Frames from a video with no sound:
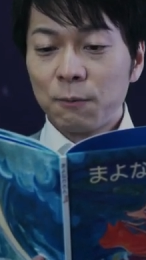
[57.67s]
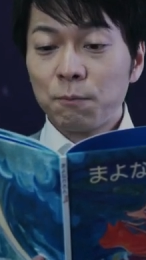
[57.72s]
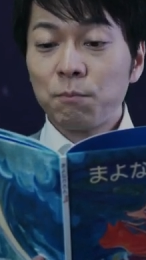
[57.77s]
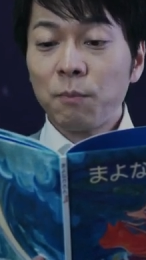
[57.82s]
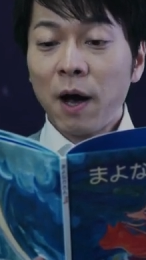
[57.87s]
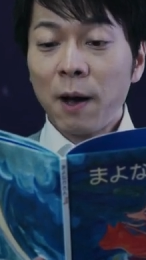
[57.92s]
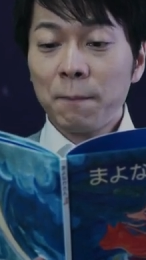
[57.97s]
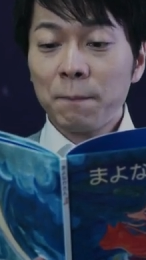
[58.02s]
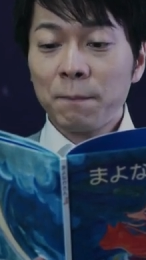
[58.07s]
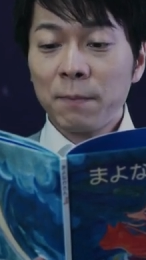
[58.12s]

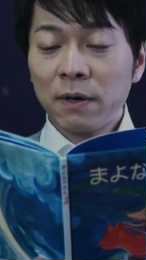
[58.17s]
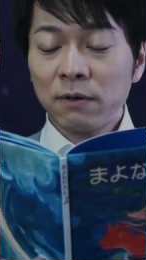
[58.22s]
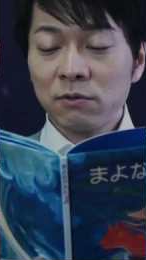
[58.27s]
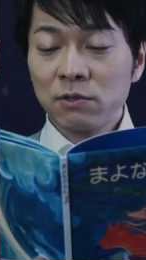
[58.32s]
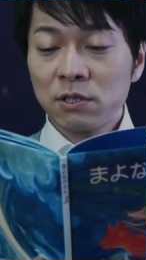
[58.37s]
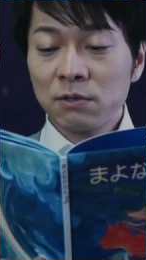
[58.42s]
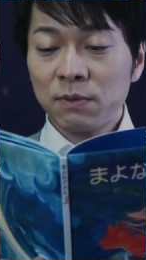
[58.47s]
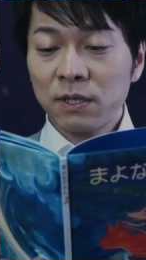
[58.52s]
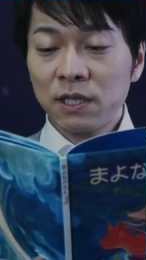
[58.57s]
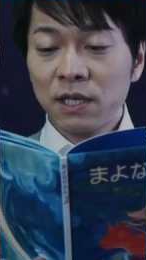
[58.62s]
まんま
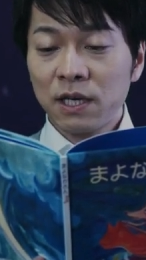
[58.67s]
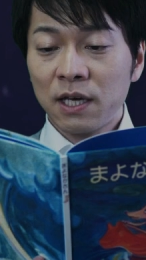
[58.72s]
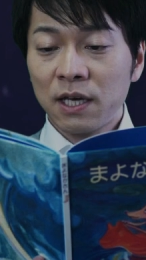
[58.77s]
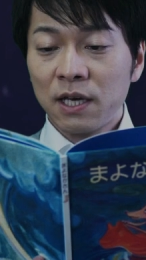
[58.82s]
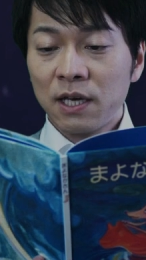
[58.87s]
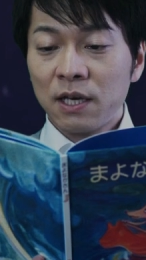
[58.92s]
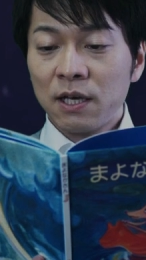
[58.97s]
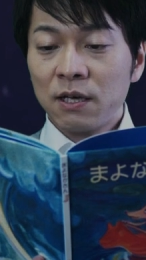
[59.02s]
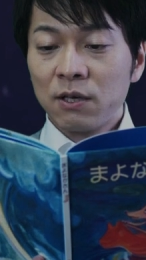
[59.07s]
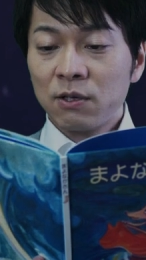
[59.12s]
る島
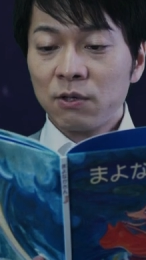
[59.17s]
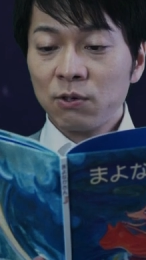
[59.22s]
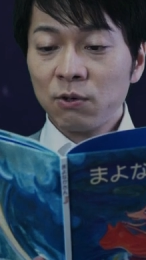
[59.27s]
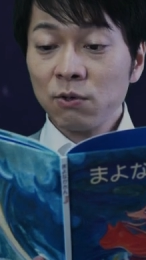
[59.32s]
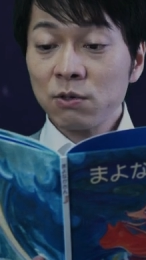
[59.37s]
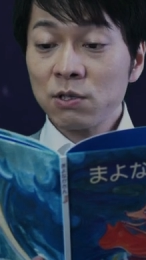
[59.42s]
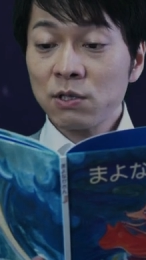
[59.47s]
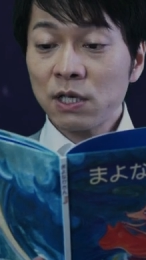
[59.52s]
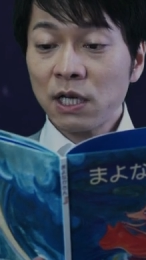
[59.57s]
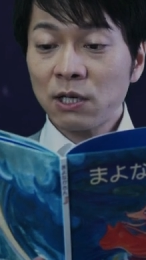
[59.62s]
で
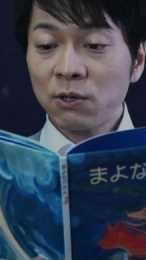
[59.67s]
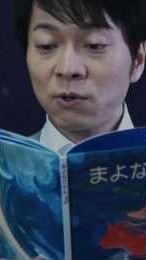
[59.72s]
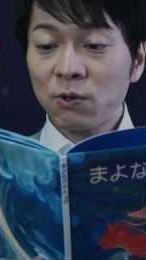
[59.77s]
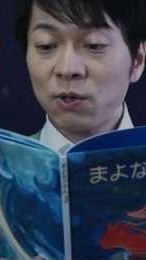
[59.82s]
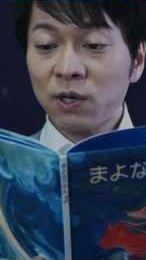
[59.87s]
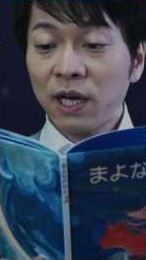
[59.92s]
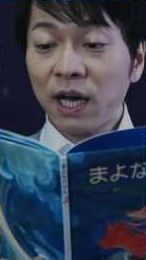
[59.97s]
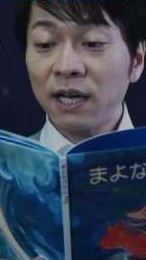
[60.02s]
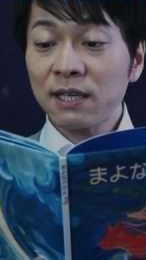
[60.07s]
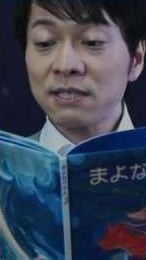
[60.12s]
夜空の
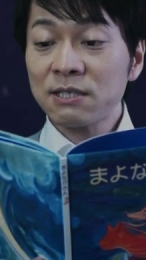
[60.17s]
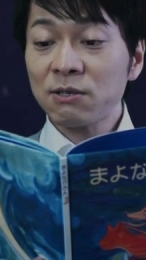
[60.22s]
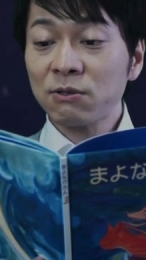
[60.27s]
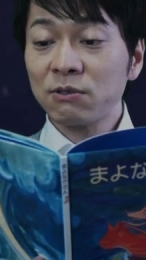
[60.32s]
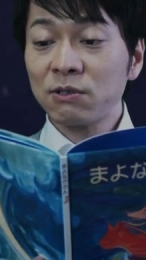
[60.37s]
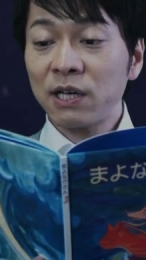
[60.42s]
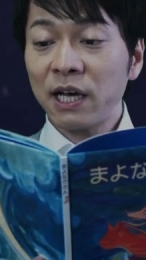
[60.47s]
観測